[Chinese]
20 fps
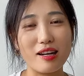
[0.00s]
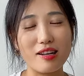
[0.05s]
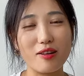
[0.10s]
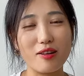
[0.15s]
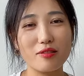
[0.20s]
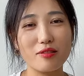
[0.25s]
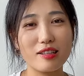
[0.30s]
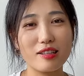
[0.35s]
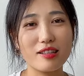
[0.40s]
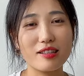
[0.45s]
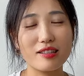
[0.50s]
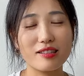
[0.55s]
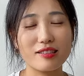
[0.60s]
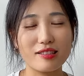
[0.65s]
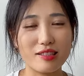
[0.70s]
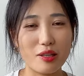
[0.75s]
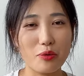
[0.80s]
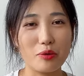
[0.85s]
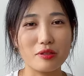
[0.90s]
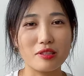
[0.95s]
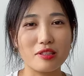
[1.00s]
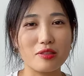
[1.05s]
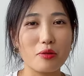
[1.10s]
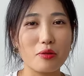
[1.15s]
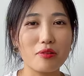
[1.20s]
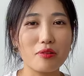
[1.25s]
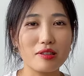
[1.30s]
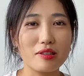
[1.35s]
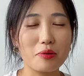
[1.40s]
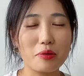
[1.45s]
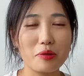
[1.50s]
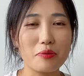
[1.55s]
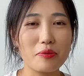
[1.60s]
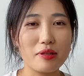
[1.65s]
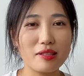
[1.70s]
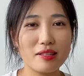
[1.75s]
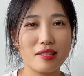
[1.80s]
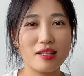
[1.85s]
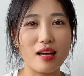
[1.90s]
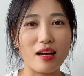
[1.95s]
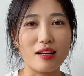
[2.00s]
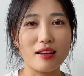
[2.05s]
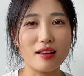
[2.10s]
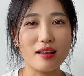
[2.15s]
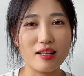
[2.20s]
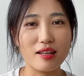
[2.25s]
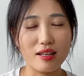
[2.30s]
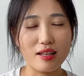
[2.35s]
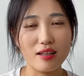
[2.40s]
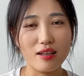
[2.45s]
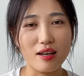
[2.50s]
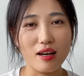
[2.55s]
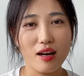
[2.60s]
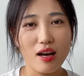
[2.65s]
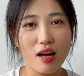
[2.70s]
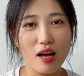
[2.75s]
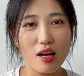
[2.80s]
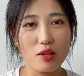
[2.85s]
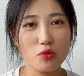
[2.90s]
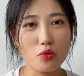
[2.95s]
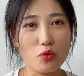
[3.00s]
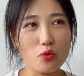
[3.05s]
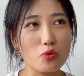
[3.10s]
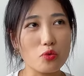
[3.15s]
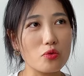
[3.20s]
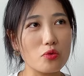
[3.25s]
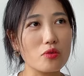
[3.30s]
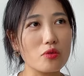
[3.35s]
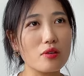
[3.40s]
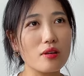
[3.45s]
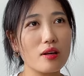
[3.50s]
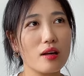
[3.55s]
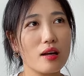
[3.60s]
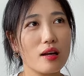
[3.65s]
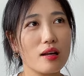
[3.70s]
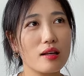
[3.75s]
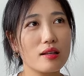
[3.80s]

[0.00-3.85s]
然后它给我提供了特别特别强烈的一个对于。